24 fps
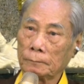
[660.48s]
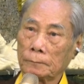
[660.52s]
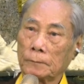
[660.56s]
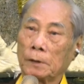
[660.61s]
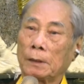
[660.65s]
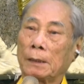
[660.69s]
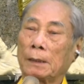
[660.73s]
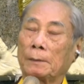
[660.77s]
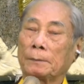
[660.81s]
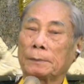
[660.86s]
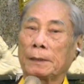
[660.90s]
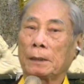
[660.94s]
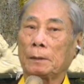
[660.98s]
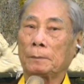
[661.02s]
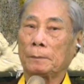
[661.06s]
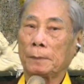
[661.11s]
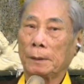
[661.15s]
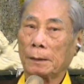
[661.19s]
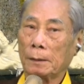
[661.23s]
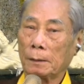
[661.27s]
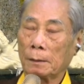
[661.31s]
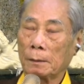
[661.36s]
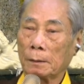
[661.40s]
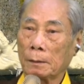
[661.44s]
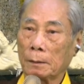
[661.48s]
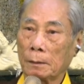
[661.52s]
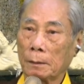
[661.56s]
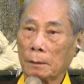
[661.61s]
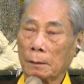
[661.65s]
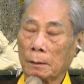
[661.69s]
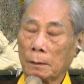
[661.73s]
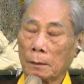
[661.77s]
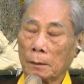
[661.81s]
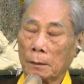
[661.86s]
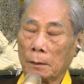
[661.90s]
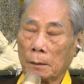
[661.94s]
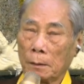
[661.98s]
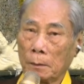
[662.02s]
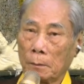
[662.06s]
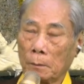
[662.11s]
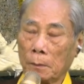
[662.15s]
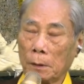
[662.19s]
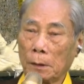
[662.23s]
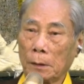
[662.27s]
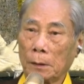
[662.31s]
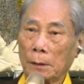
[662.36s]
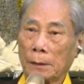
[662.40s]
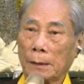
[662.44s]
Thì làm sao biết?
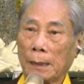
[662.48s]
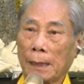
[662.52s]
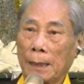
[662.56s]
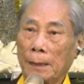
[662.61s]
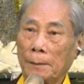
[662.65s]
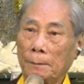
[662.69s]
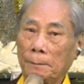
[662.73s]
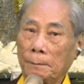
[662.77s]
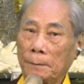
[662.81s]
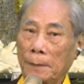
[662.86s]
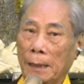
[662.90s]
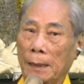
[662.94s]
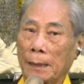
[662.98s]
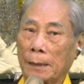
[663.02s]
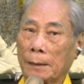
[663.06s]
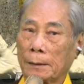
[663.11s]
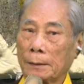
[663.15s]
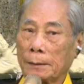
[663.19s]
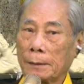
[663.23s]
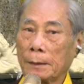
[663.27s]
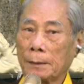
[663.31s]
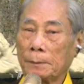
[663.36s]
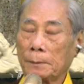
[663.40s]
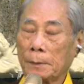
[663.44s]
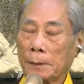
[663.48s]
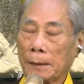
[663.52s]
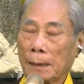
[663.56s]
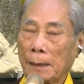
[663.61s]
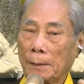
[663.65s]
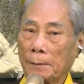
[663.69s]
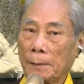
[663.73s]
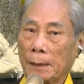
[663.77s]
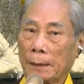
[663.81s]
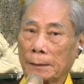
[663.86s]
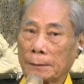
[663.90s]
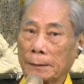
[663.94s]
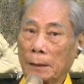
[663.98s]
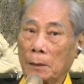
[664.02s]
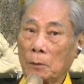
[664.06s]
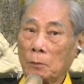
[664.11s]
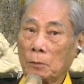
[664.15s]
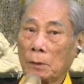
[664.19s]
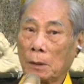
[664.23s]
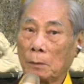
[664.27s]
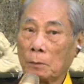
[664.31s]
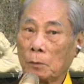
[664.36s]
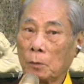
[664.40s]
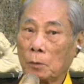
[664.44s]
18.000 trên
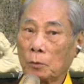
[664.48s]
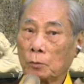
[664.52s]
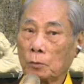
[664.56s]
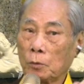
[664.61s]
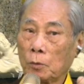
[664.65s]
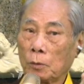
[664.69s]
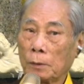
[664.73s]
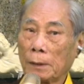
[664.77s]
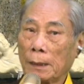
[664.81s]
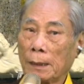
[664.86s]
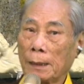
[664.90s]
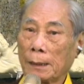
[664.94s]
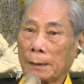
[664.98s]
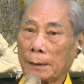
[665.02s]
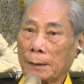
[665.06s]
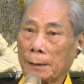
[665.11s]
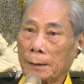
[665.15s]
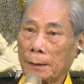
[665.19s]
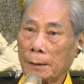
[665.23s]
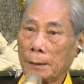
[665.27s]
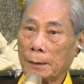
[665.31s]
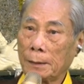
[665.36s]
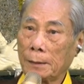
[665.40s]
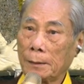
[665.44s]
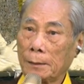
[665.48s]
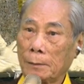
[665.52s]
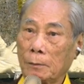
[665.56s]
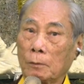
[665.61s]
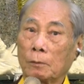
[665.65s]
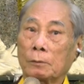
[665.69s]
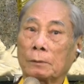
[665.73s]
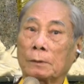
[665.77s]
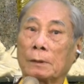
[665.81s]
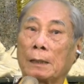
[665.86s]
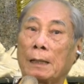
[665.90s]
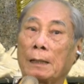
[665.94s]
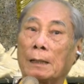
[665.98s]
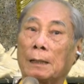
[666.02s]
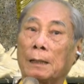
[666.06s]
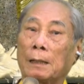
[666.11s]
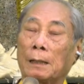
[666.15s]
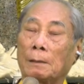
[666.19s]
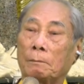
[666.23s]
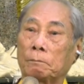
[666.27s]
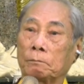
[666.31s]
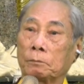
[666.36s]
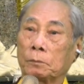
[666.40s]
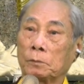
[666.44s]
18.600 ngôi chùa này là cái gì? Nó thành
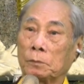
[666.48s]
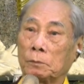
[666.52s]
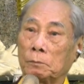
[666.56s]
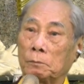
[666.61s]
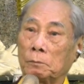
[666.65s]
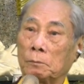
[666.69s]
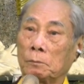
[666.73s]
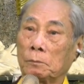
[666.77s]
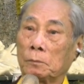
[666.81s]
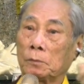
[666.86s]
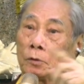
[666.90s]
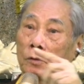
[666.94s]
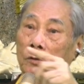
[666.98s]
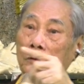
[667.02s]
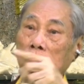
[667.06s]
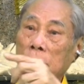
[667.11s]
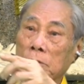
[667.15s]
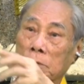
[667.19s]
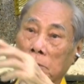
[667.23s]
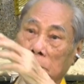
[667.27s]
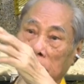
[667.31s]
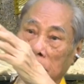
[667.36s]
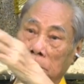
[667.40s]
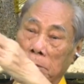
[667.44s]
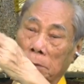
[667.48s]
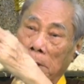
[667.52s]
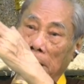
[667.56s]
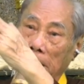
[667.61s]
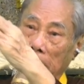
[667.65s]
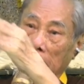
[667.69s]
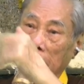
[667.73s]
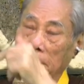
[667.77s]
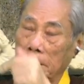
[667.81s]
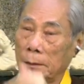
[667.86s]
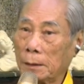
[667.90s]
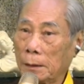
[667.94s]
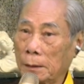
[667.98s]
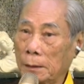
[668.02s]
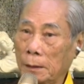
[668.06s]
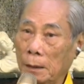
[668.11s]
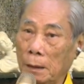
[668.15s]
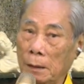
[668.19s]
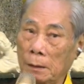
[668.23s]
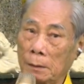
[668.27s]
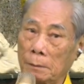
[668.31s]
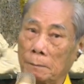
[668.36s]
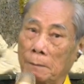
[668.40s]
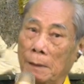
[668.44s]
lập trước cái
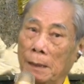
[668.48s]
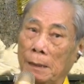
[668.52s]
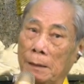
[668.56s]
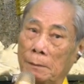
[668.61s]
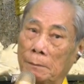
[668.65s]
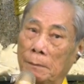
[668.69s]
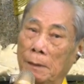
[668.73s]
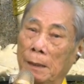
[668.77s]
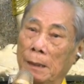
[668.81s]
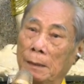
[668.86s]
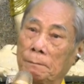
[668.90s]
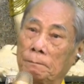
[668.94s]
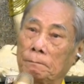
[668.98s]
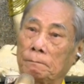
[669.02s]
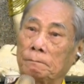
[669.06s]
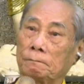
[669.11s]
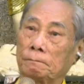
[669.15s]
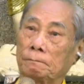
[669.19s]
thời Mạt Pháp,